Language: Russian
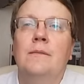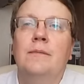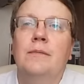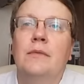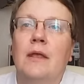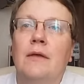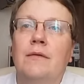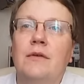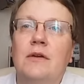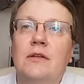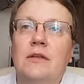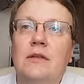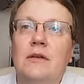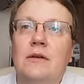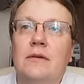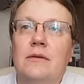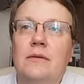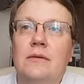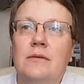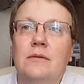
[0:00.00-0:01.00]

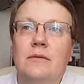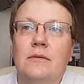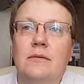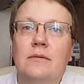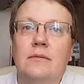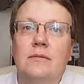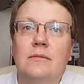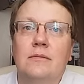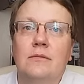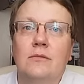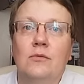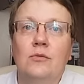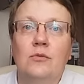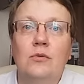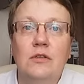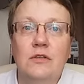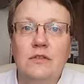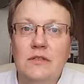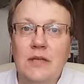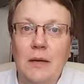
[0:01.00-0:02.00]
наверное, ну,
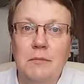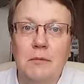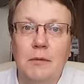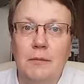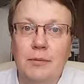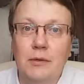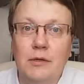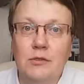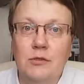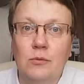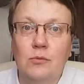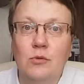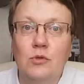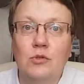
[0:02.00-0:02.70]
не самым простым.